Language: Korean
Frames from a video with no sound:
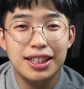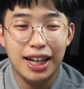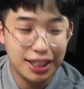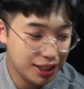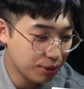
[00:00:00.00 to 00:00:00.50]

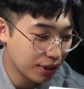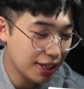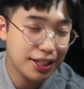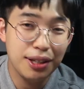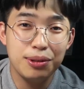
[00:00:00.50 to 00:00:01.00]
다시
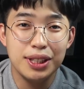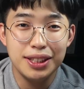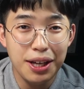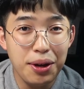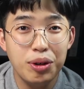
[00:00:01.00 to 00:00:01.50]
원래대로
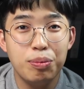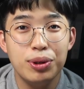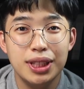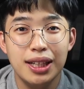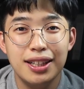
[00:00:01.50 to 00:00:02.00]
그대로
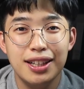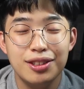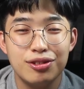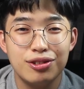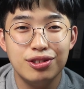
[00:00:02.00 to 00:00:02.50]
포장을
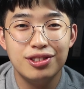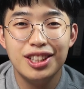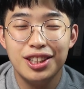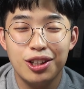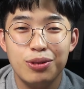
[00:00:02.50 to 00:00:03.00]
해가지고
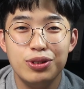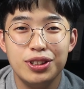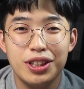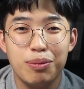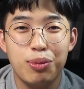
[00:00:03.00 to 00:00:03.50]

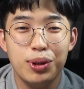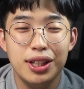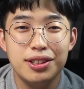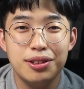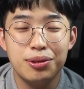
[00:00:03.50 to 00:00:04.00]
여러분들에게
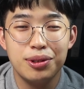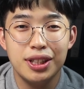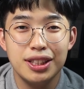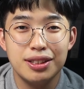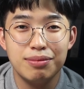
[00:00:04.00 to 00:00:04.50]
보내드리도록
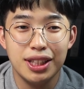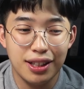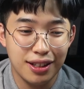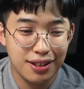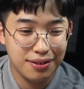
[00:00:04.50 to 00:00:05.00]
하겠습니다